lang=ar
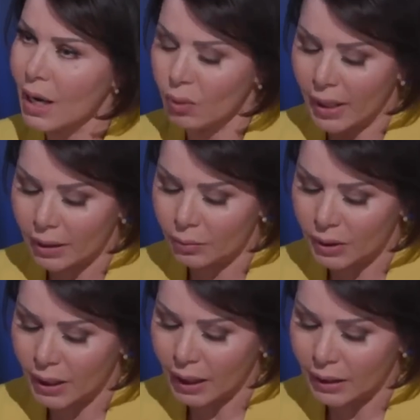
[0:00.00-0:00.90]
الولايات
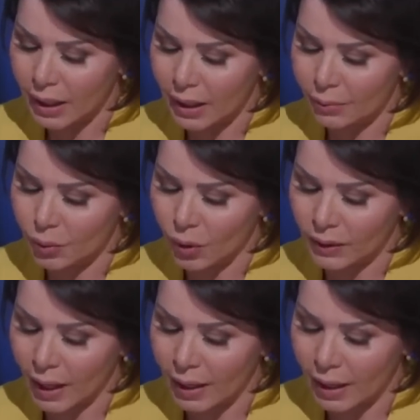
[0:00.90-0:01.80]
المتحده يبدو
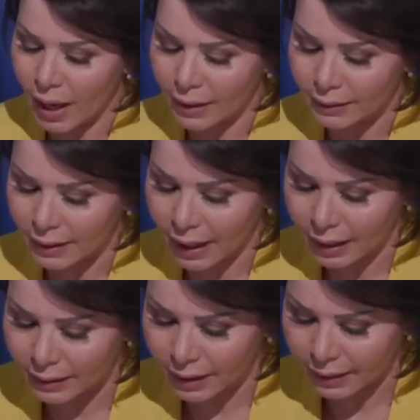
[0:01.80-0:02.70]
انها
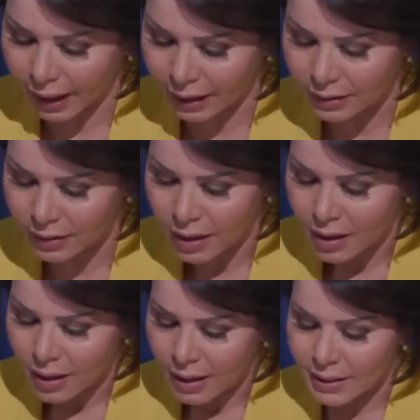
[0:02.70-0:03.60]
تتحدث عن
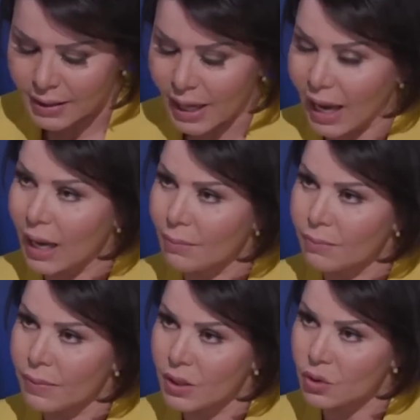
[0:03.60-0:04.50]

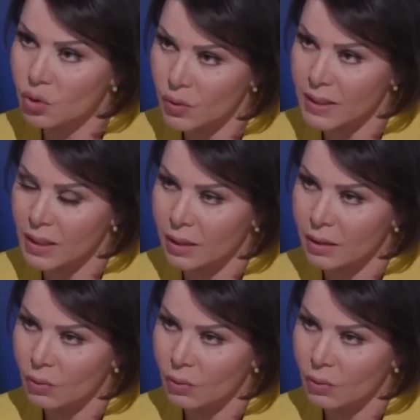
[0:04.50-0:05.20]
انسحاب جزئي